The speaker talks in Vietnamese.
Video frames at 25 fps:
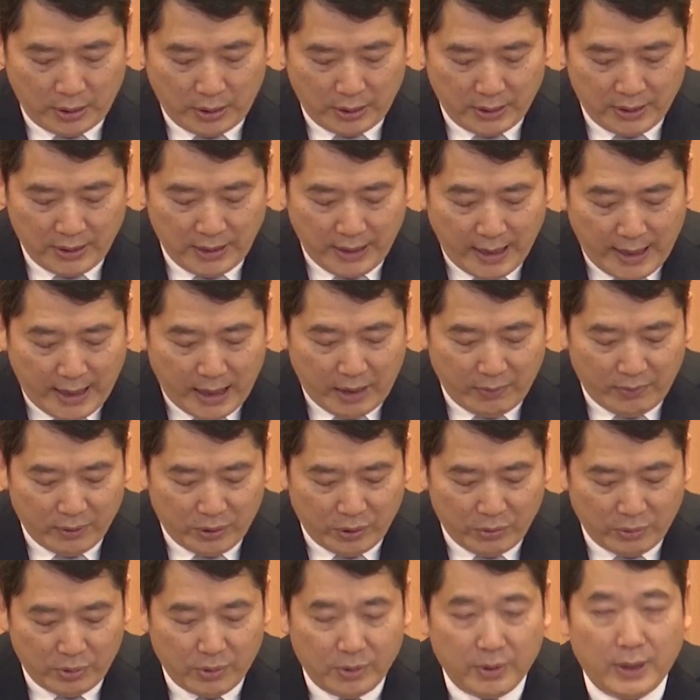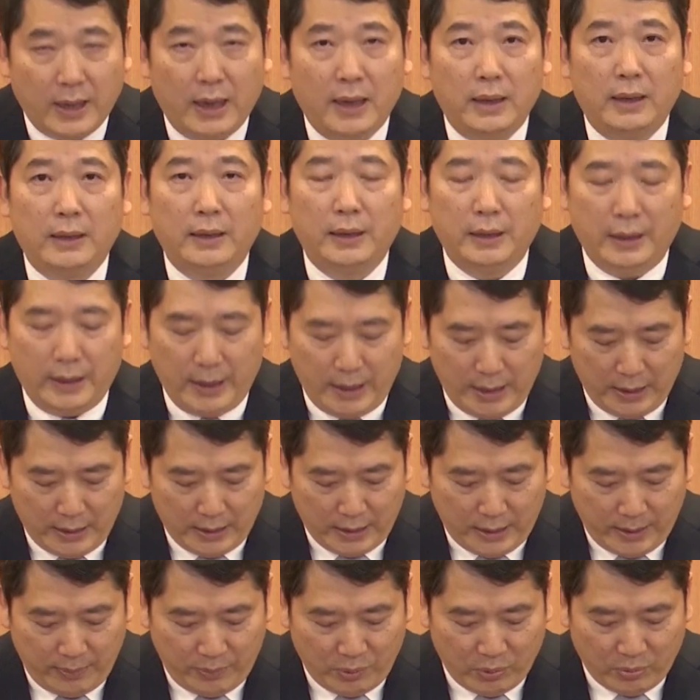Thứ trưởng cũng trân trọng cảm ơn tập
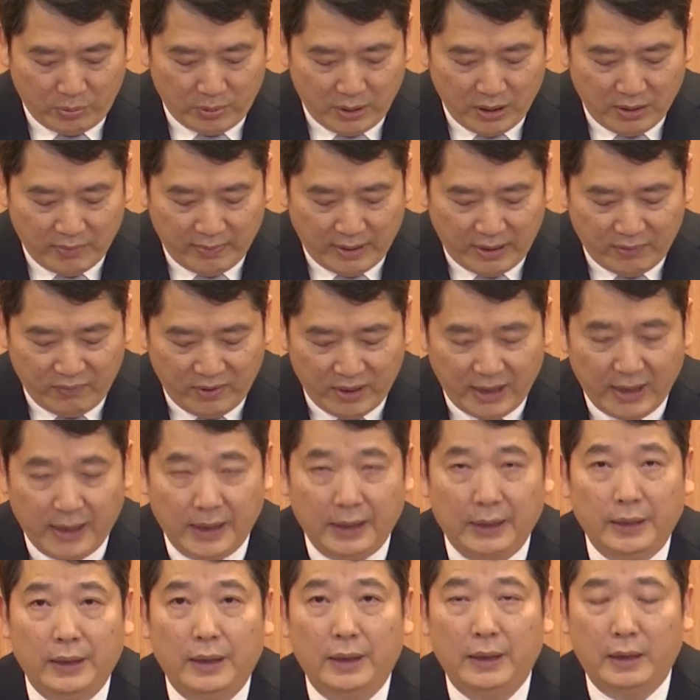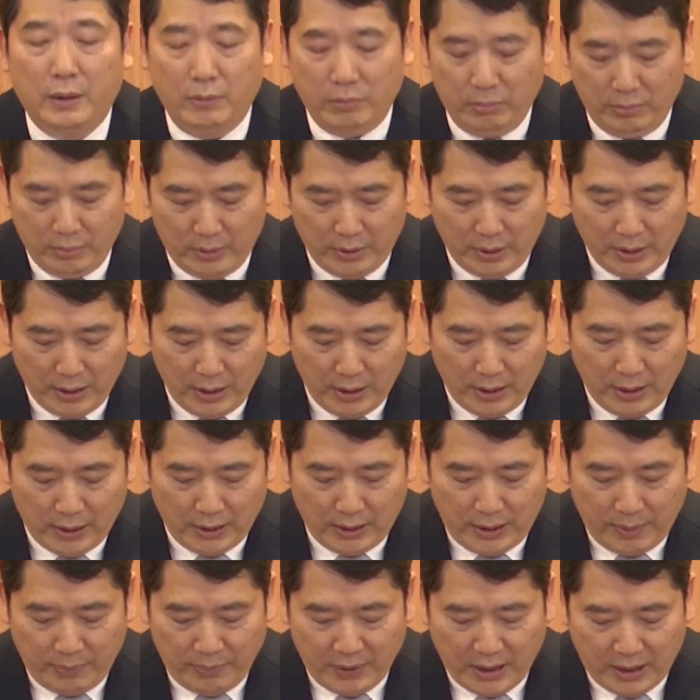thể Ban Cán sự Đảng, lãnh đạo Bộ Tài chính
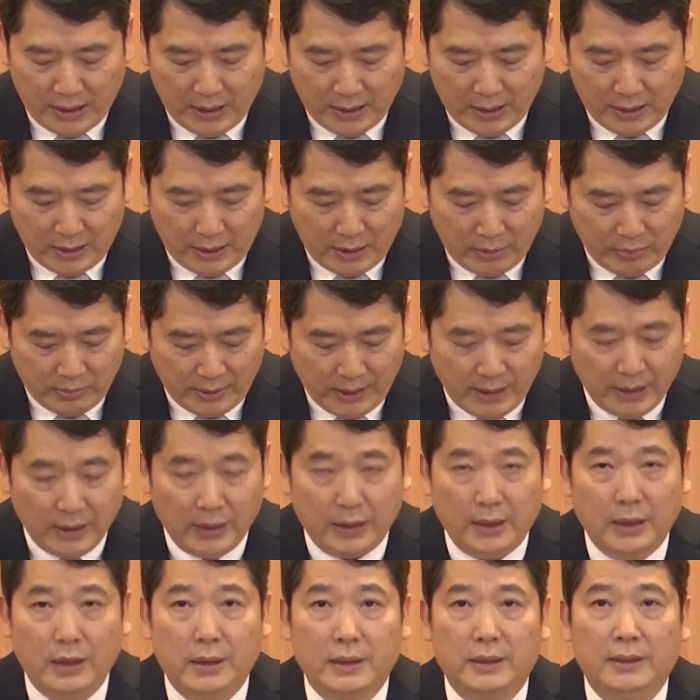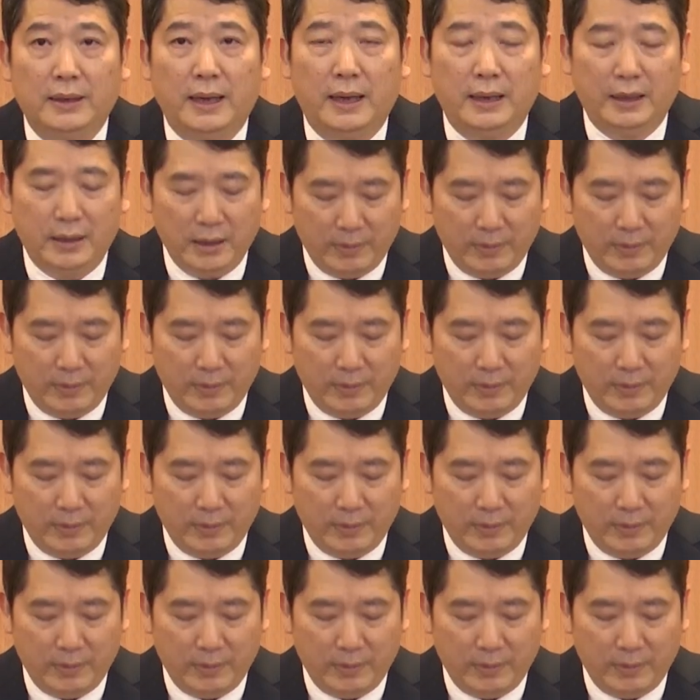và các bộ ban ngành trung ương cùng